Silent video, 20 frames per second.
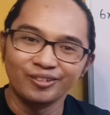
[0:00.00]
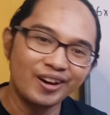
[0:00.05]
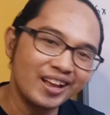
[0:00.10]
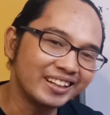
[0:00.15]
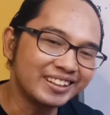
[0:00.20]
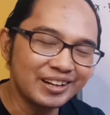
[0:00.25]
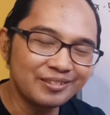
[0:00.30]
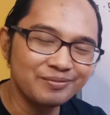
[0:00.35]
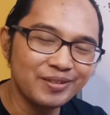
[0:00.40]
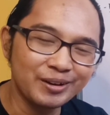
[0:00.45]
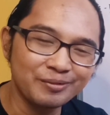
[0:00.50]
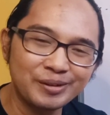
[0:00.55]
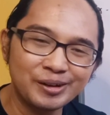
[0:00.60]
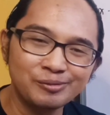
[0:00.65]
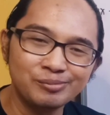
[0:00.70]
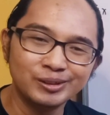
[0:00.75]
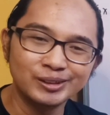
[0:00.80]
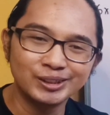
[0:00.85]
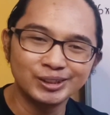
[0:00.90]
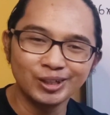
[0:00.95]
Welcome back mga
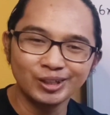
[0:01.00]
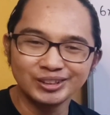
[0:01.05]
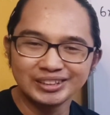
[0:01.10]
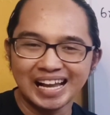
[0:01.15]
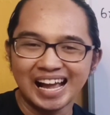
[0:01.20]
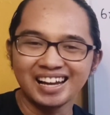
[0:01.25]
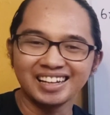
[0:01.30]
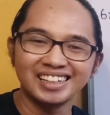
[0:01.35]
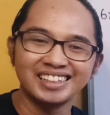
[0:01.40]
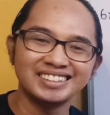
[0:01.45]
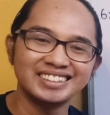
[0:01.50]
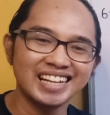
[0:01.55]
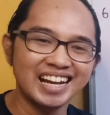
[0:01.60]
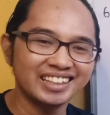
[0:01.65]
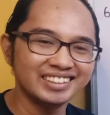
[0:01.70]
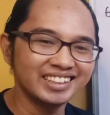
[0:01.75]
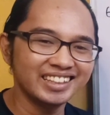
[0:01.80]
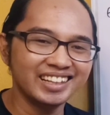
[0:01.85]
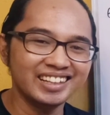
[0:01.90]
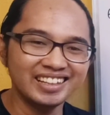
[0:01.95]
bunso sa aking
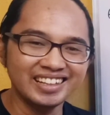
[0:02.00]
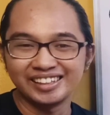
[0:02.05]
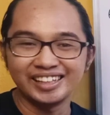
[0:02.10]
channel.